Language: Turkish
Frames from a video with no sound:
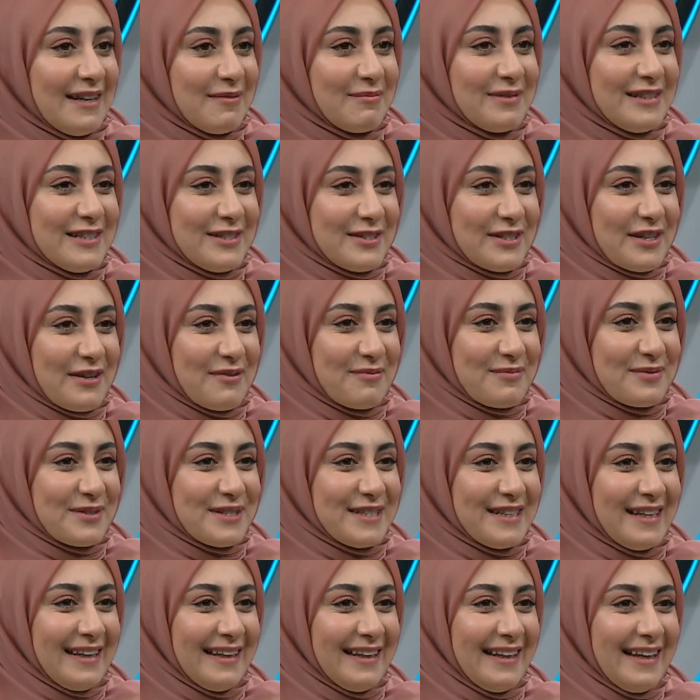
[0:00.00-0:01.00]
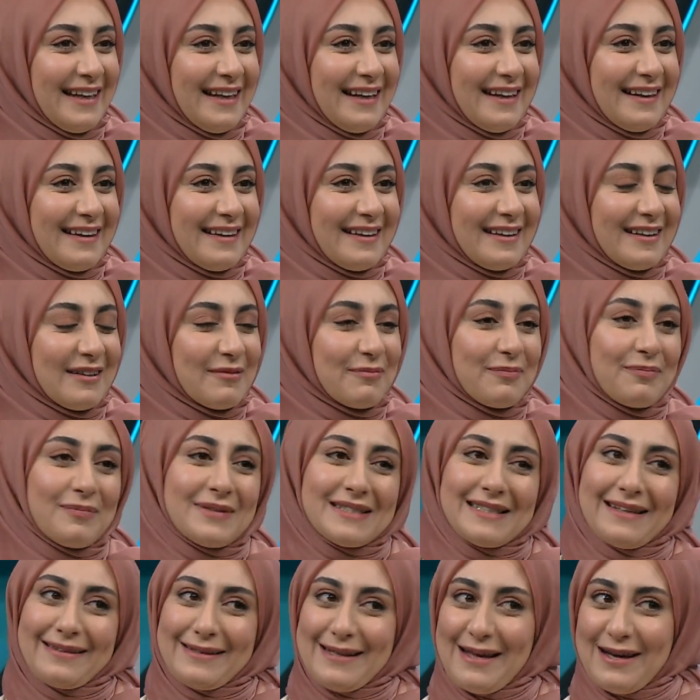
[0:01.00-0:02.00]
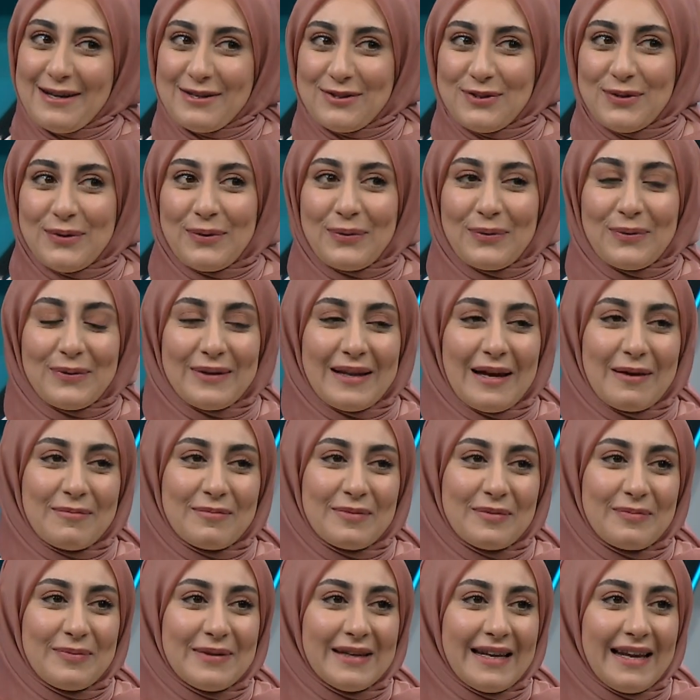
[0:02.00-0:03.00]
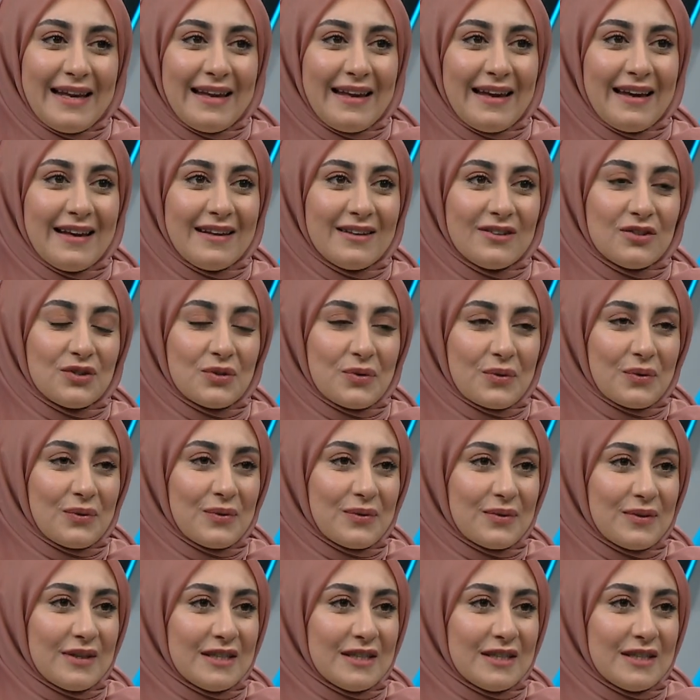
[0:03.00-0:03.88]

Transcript: diyebileceğim bir şey. Hmm. Ee, mesela tansiyon olan bir bireye çok